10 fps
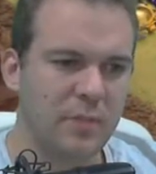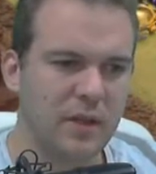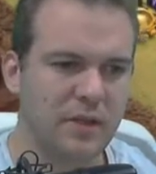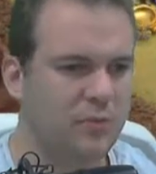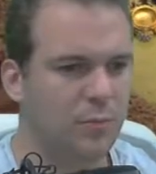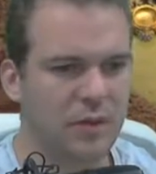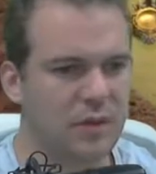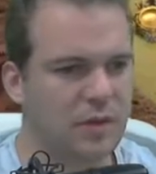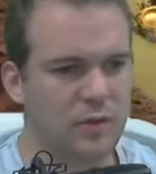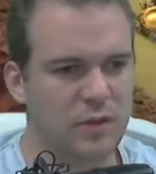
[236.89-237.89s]
bah, ils ont pas
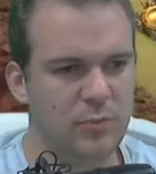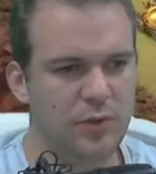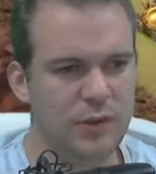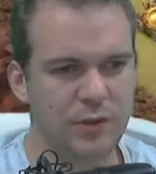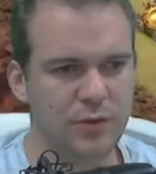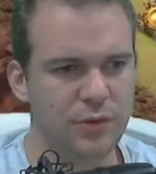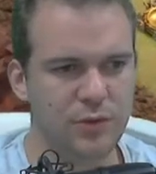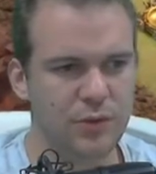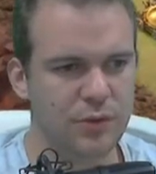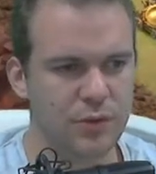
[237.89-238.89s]
été aussi
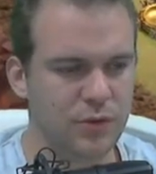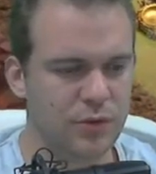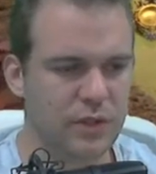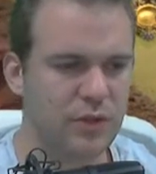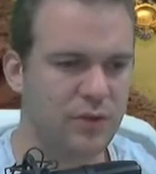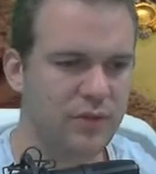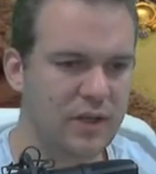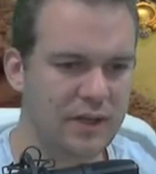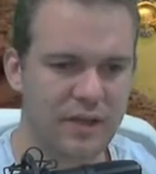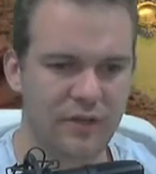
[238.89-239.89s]
puissants qu'ils devaient
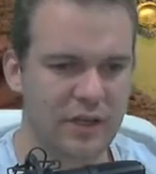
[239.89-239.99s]
l'être avec